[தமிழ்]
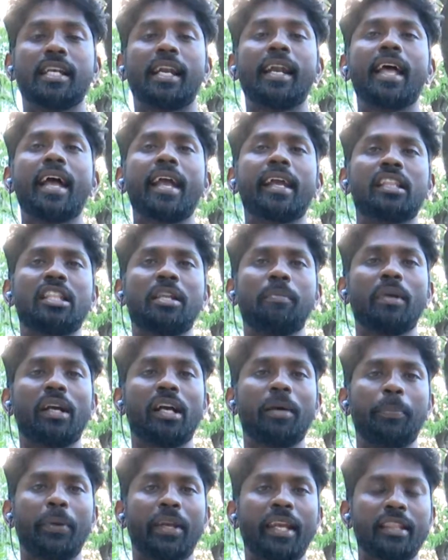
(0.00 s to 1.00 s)

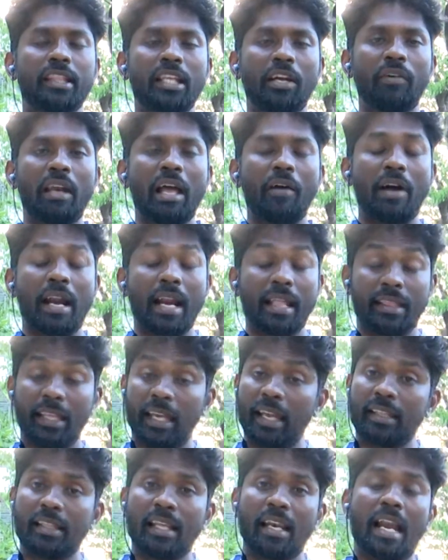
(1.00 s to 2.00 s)
ஜனநாயகத்தின் மிகப்பெரிய திருவிழாவான
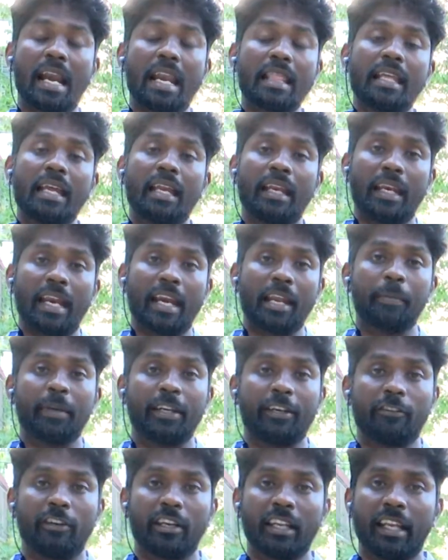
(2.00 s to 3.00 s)
தேர்தலானது
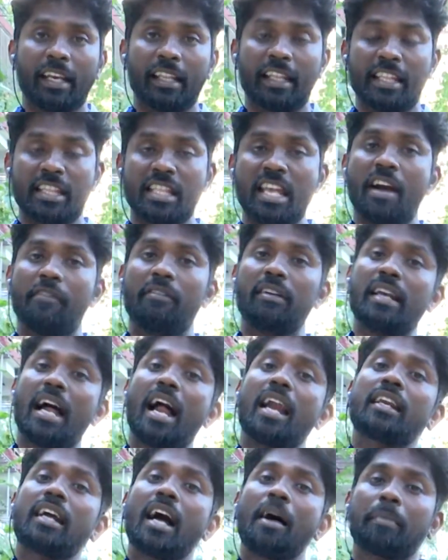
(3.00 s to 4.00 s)
நடைபெற்று வருகிறது
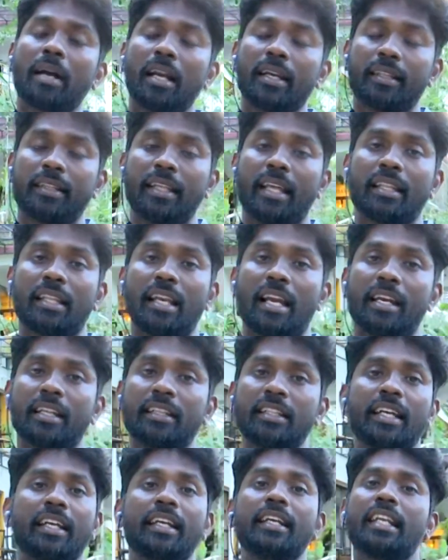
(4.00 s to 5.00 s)
இந்தியாவில் நான்காம் கட்ட
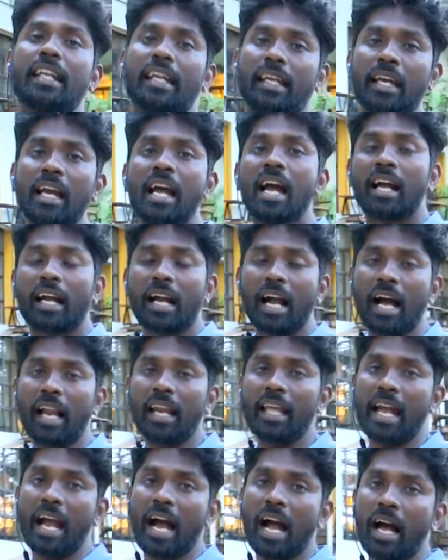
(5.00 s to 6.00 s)
தேர்தலானது இன்று
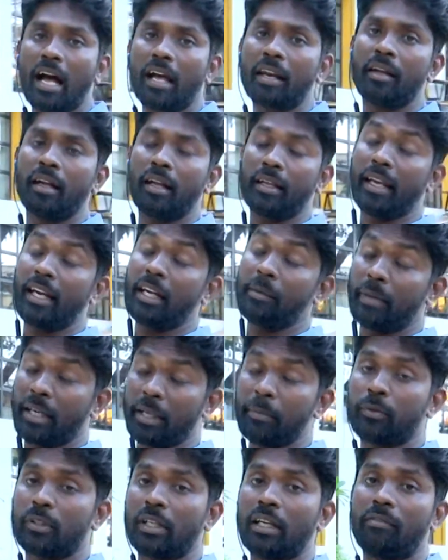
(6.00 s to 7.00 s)
காலை ஆறு ஏழு
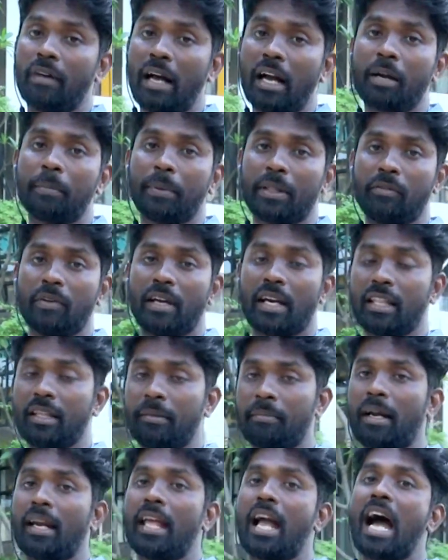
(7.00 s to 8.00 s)
மணி முதல்
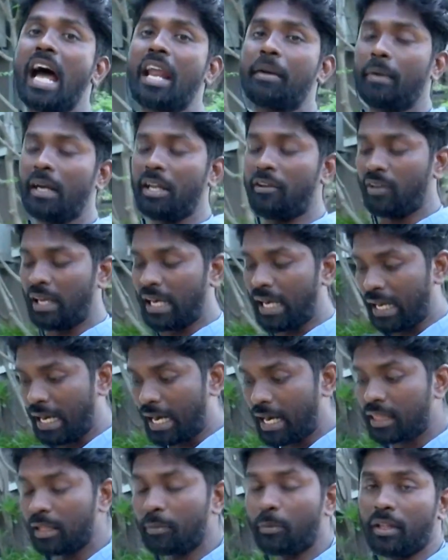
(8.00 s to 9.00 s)
வாக்குப்பதிவானது மாலை ஆறு மணி வரை
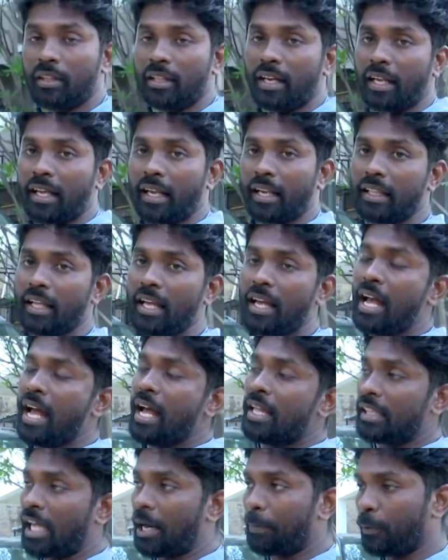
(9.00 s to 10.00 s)
நடந்து முடிந்திருக்கிறது
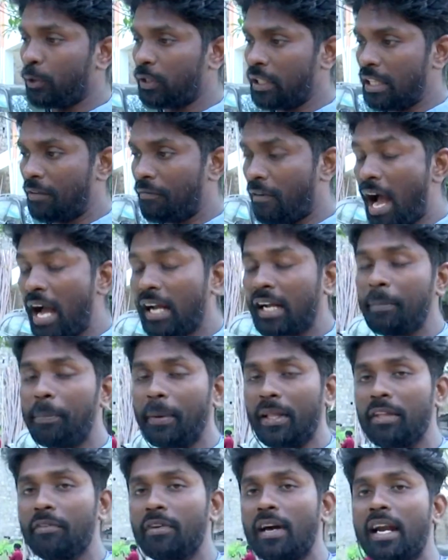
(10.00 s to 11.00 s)
தற்போது இந்த
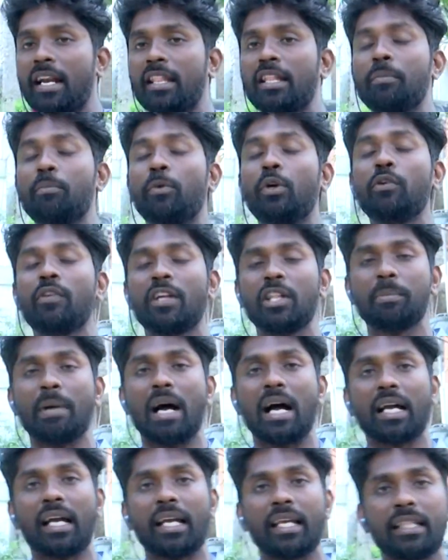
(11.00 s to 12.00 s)
வாக்குப்பதிவானது
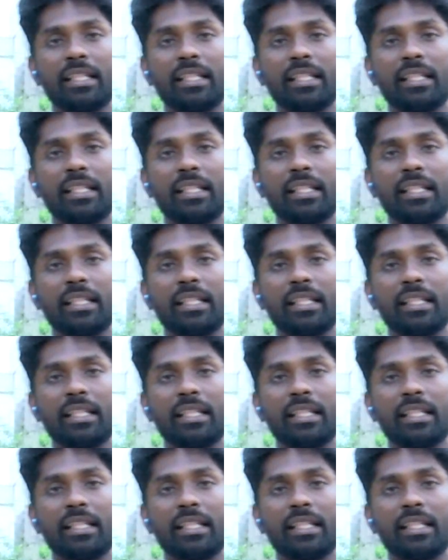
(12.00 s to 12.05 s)
முழுவதுமாக